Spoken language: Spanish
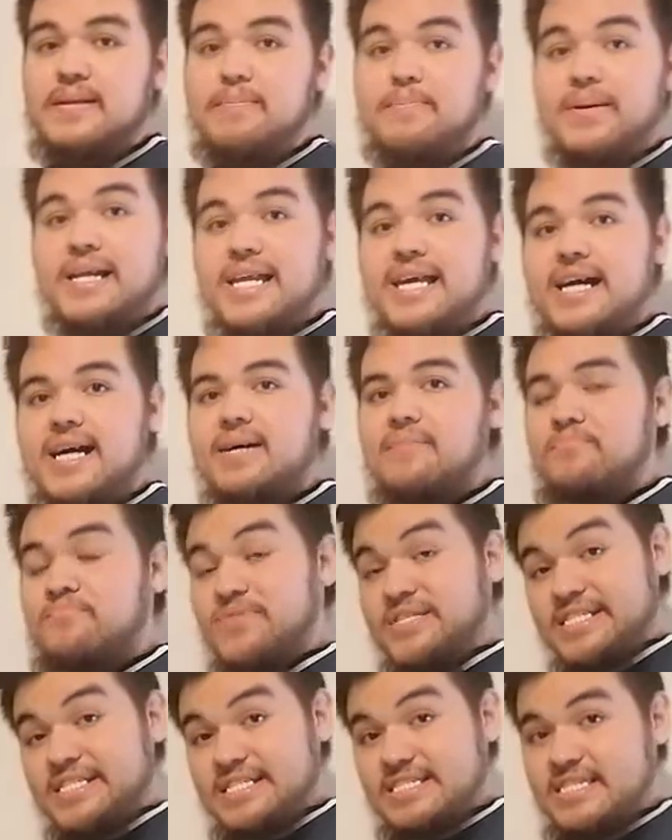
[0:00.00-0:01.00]
está el PLA,
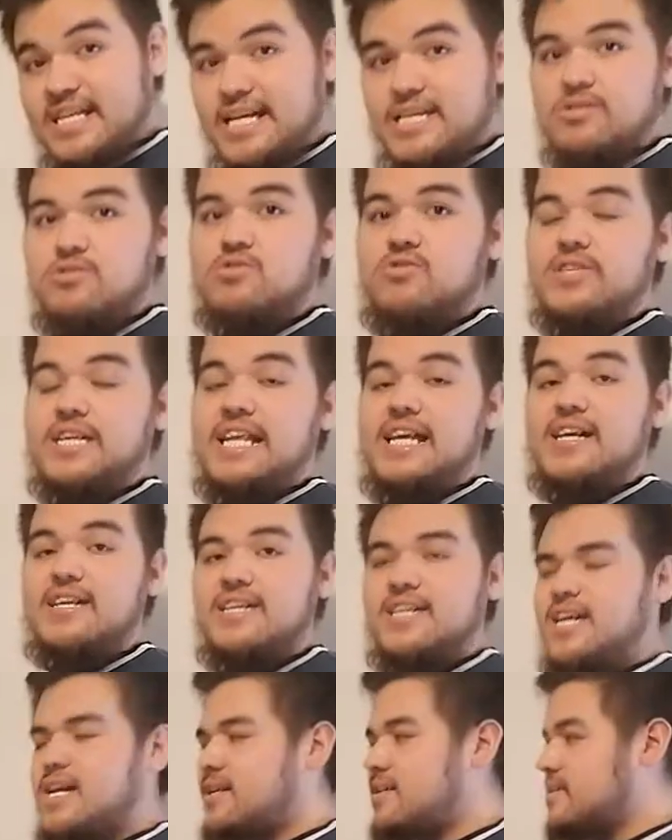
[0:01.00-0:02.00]
si está dentro de la
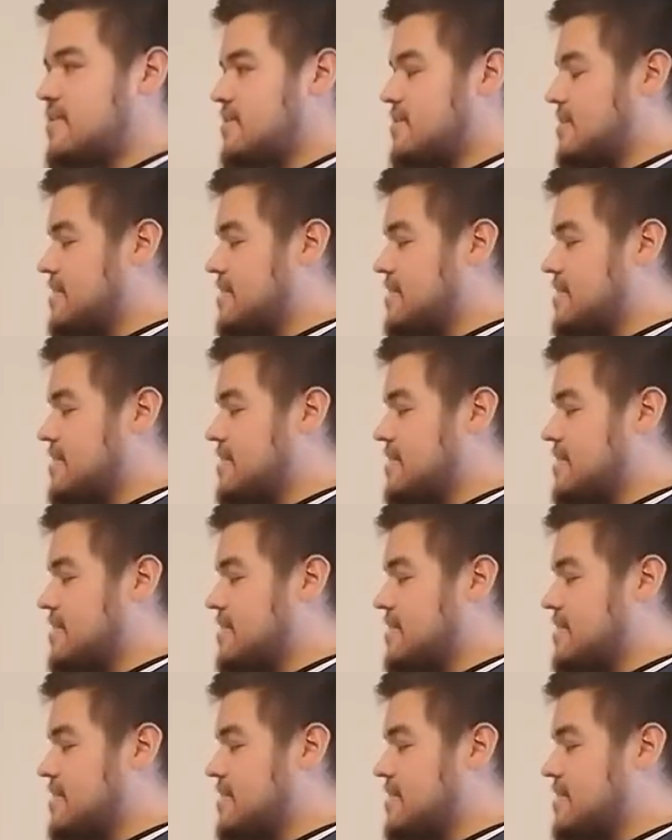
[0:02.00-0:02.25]
guía,